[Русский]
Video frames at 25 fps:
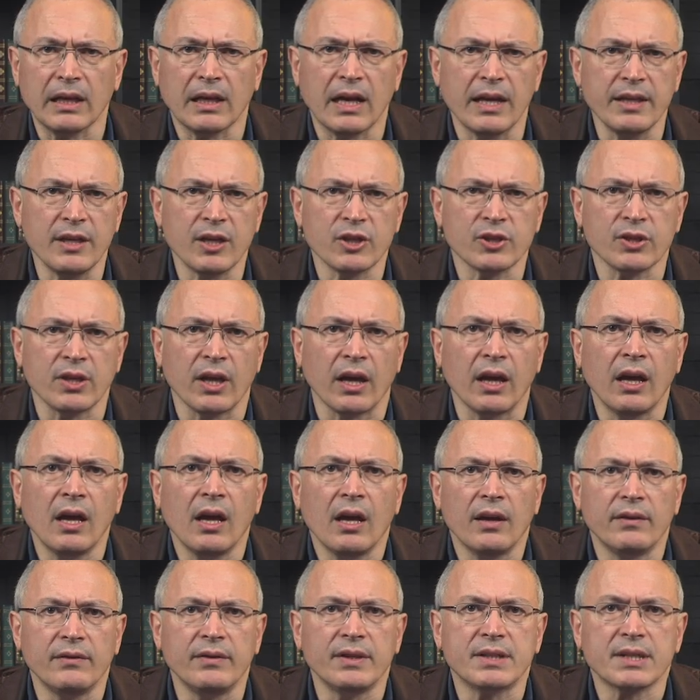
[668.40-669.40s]
Конечно,
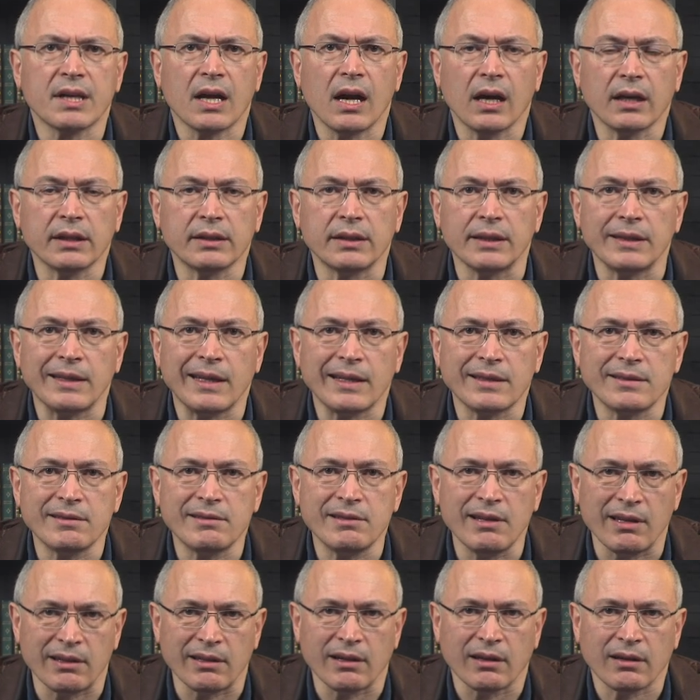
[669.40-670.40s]
ведь как-то нет
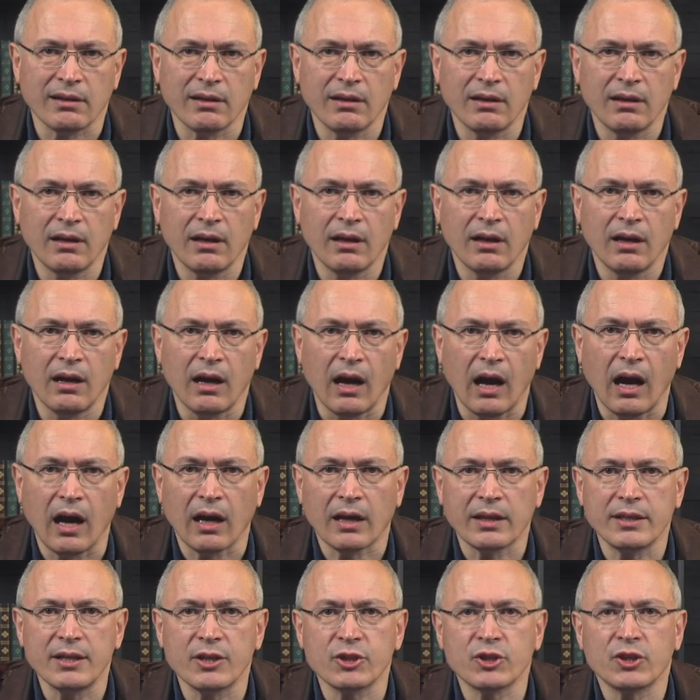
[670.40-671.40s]
денег. А
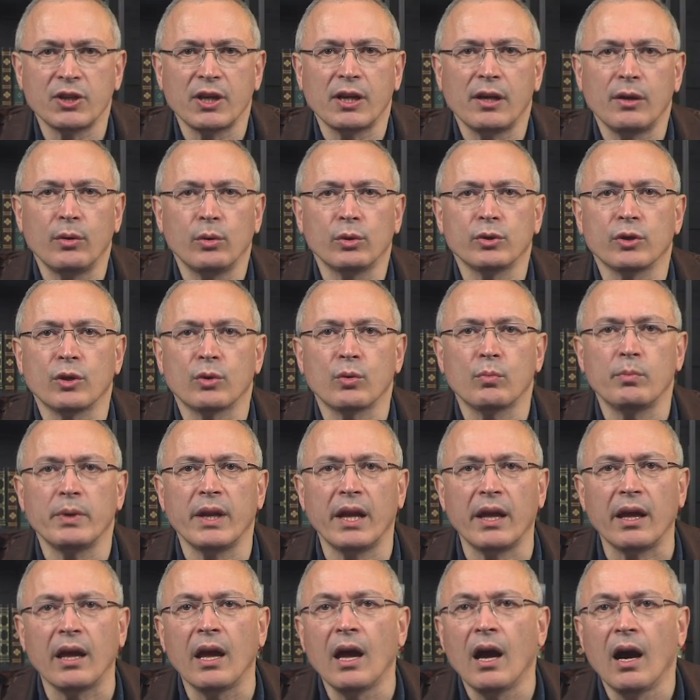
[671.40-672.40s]
где же триллионы
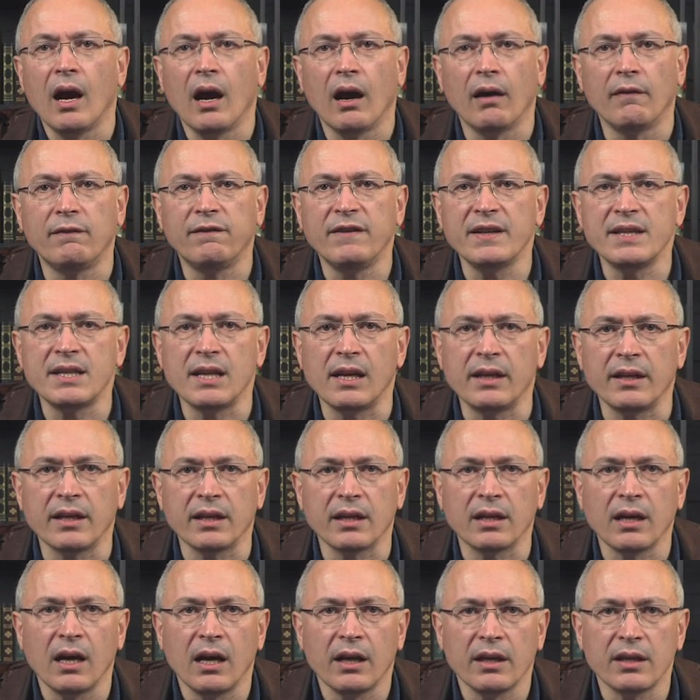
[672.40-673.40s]
рублей,
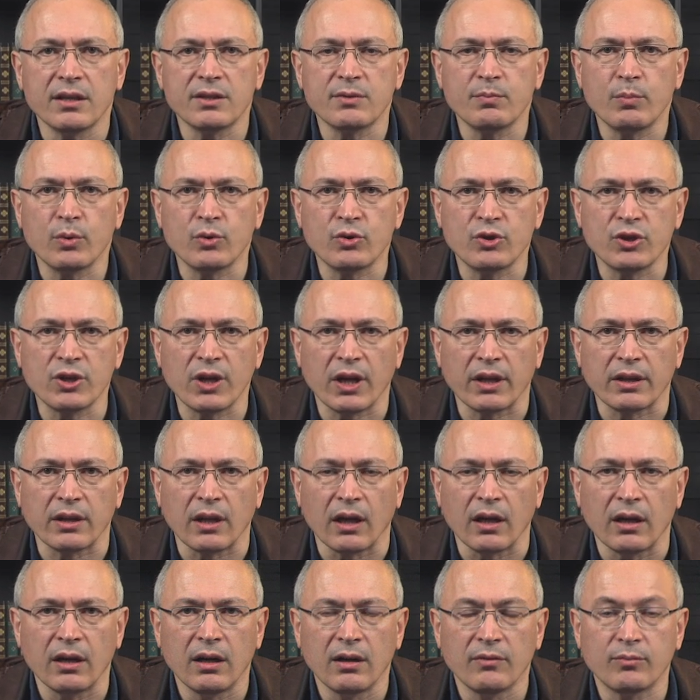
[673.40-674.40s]
выделенных из
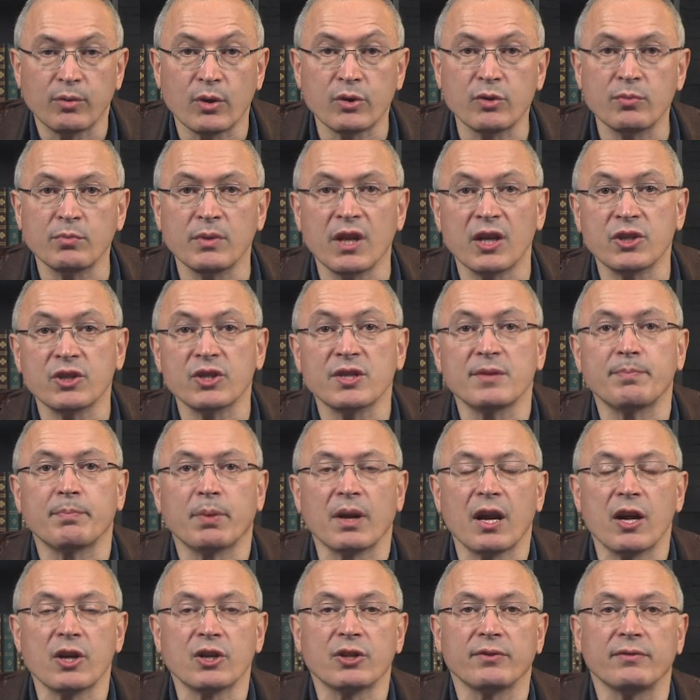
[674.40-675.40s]
бюджета? Впрочем, даже
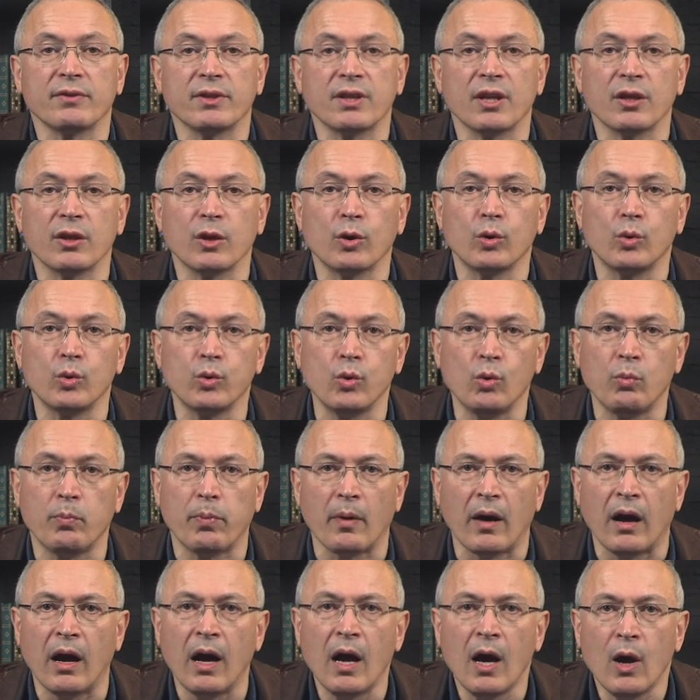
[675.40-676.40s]
спрашивать это
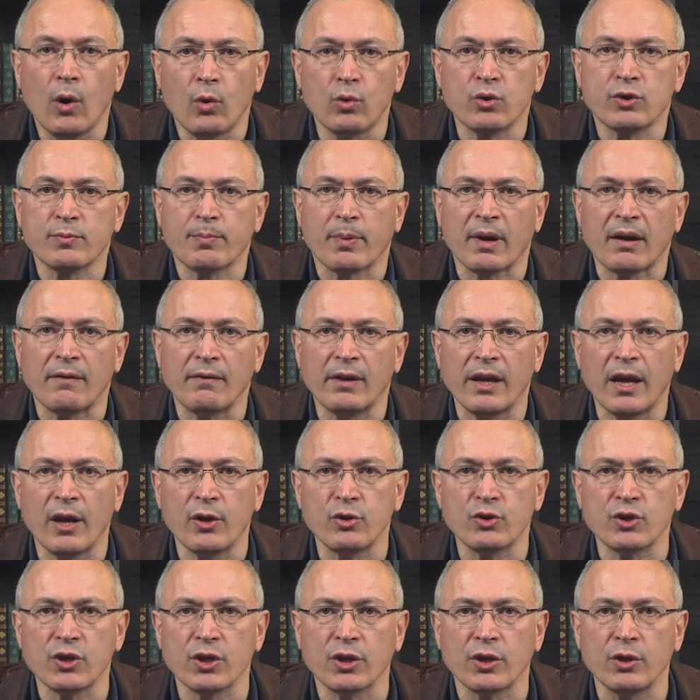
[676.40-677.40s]
глупо у
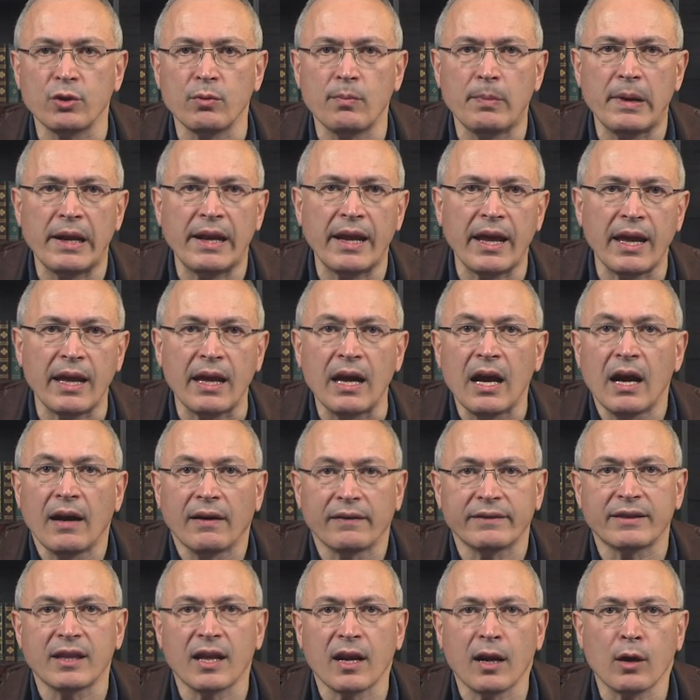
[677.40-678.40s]
справляющих юбилей
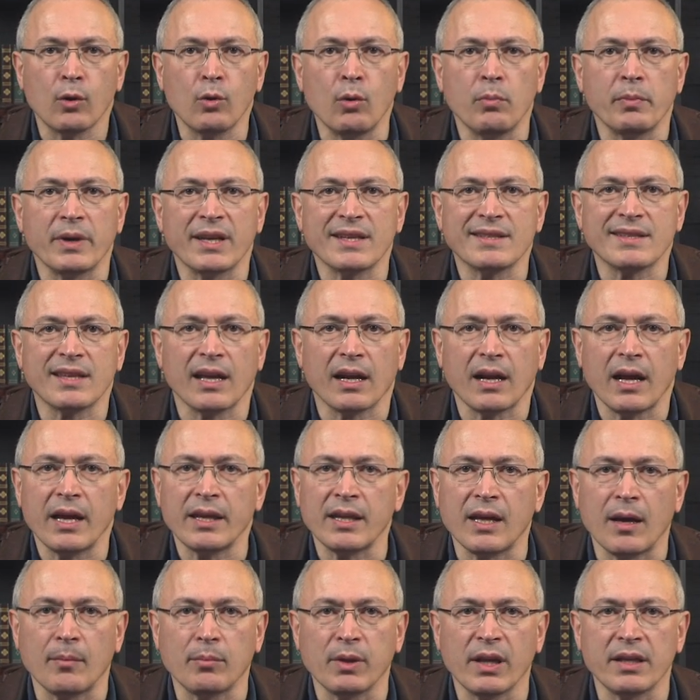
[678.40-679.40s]
в дорогом
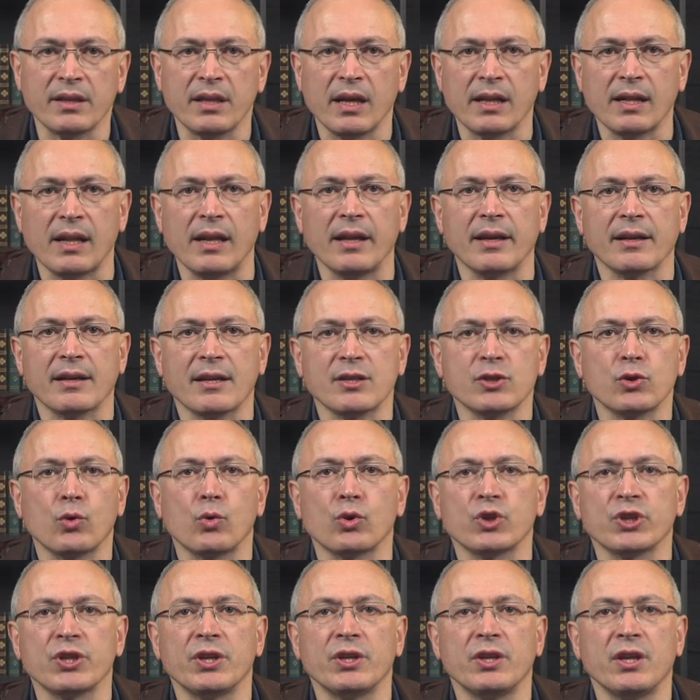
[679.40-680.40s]
ресторане обладателей
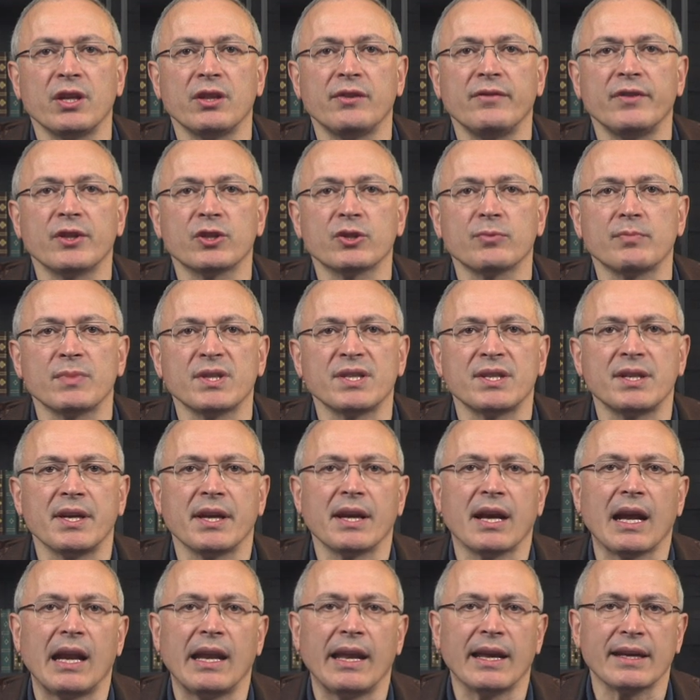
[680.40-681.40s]
роскошной недвижимости и
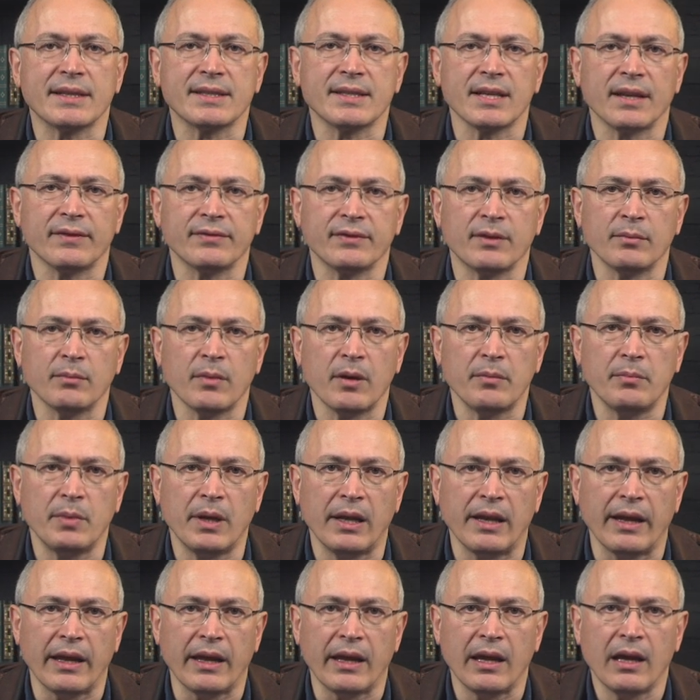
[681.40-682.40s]
коллекции
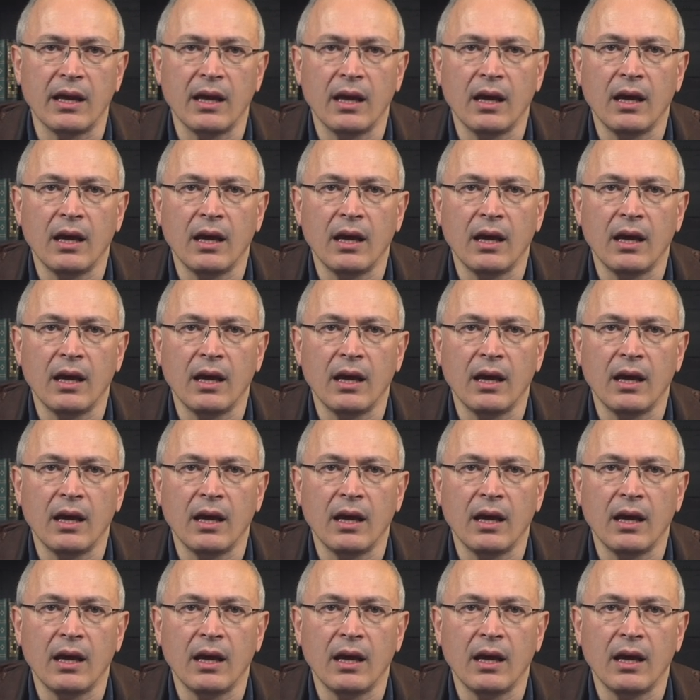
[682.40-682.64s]
автомобилей.